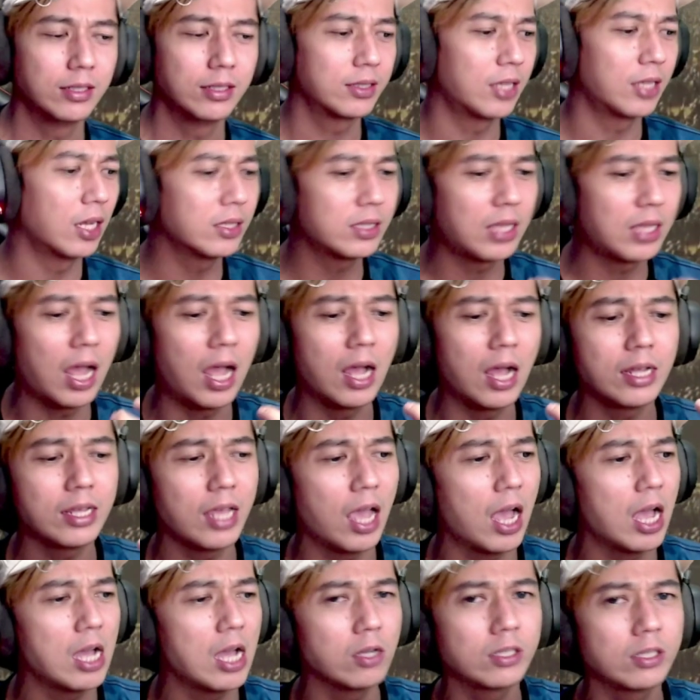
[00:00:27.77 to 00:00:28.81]
tentang
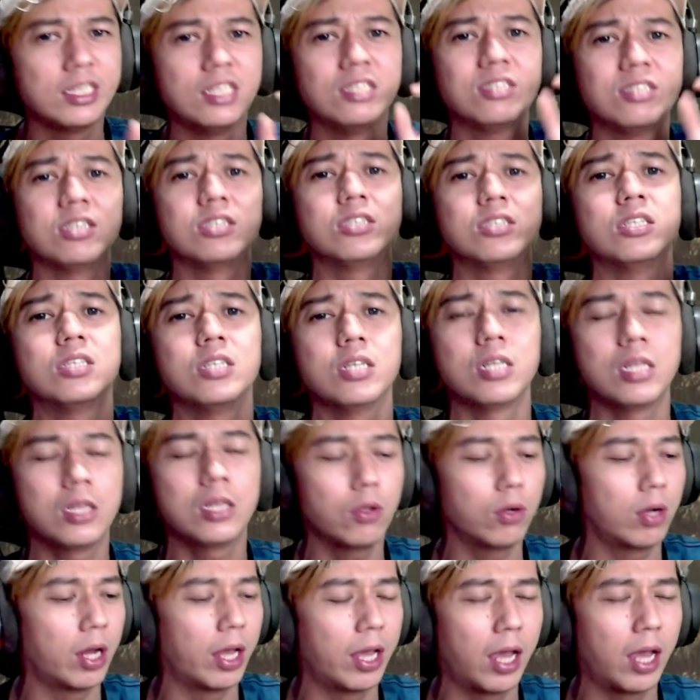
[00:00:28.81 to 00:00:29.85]
yang cincin-cincin
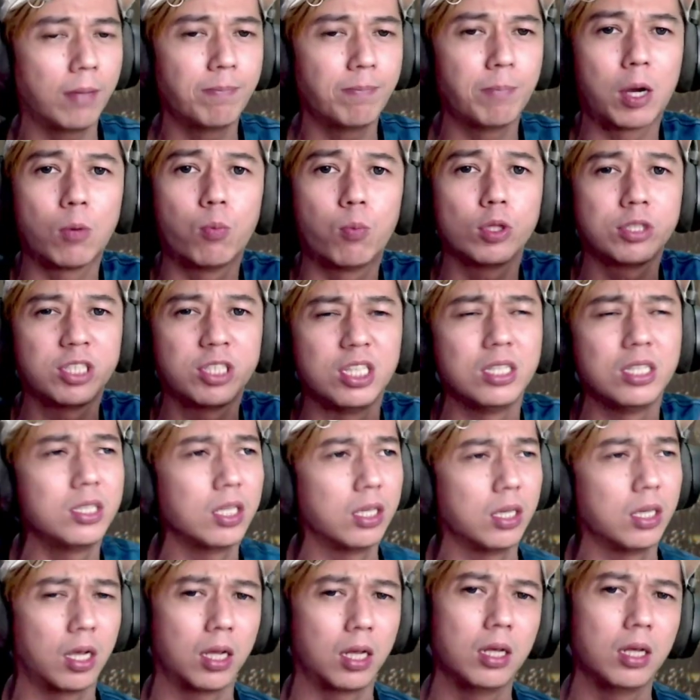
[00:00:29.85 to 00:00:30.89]
itu loh ya, berebut cincin ya.